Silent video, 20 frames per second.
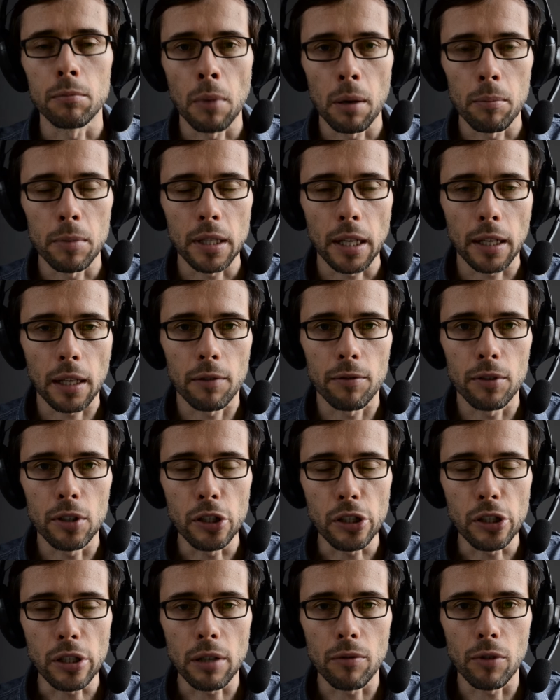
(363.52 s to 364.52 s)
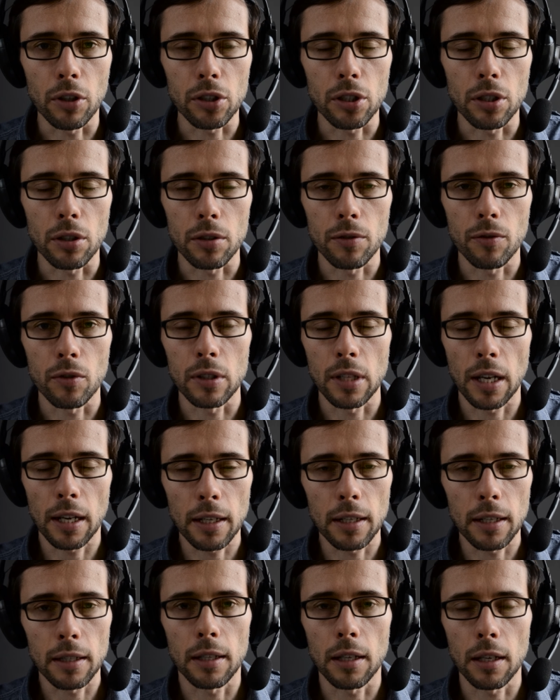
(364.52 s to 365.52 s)
mamy takie wyniki, właśnie
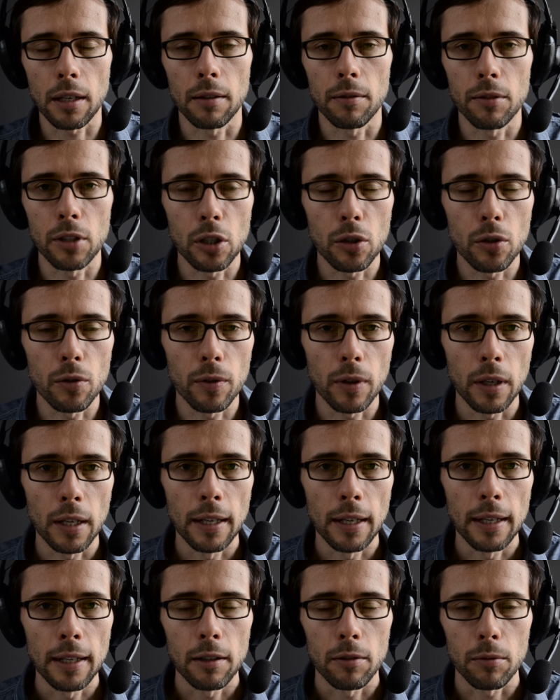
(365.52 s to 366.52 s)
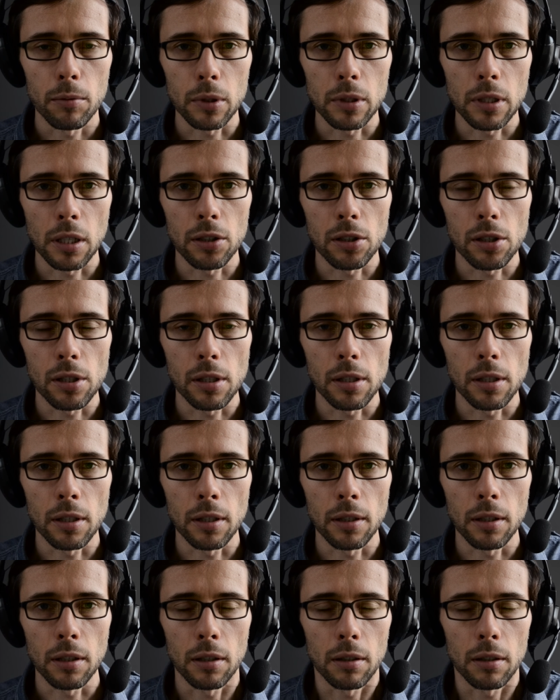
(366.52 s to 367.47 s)
rozwiązanie tych wyników w postaci